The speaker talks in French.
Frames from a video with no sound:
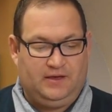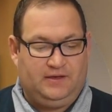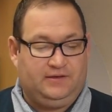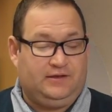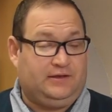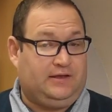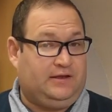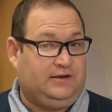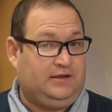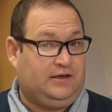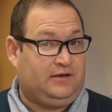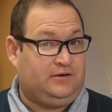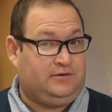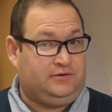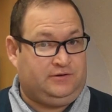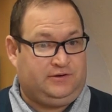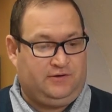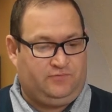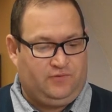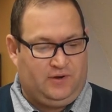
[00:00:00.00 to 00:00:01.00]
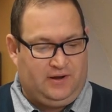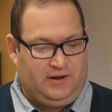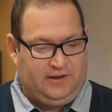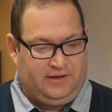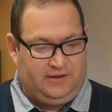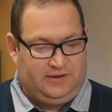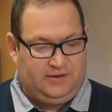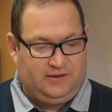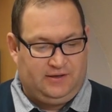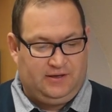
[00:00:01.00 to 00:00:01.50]
c'est-à-dire
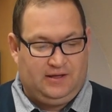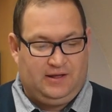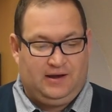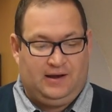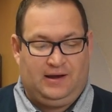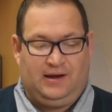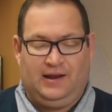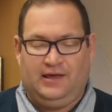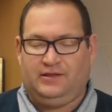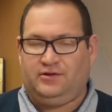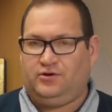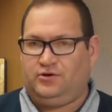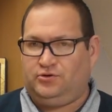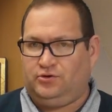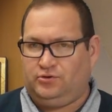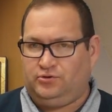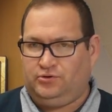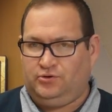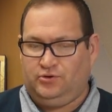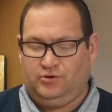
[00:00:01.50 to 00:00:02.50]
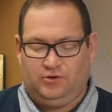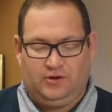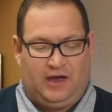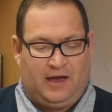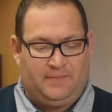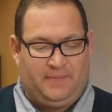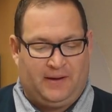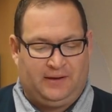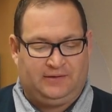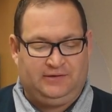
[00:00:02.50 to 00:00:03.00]
dévoiler l'être de Dieu
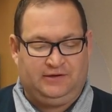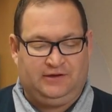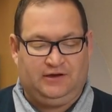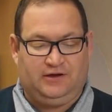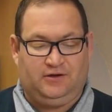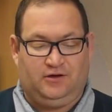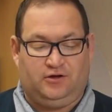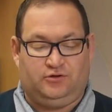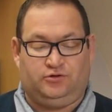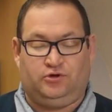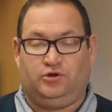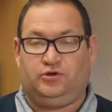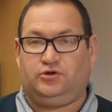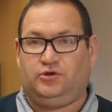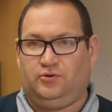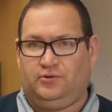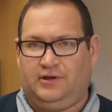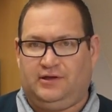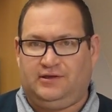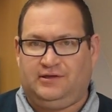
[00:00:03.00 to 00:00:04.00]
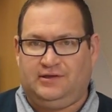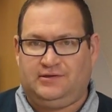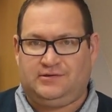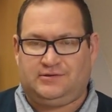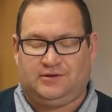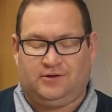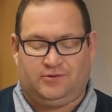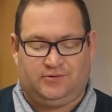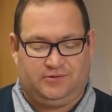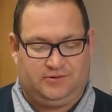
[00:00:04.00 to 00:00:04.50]
à partir de son
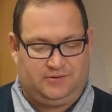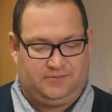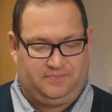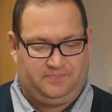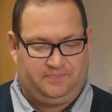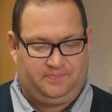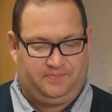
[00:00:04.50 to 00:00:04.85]
existence.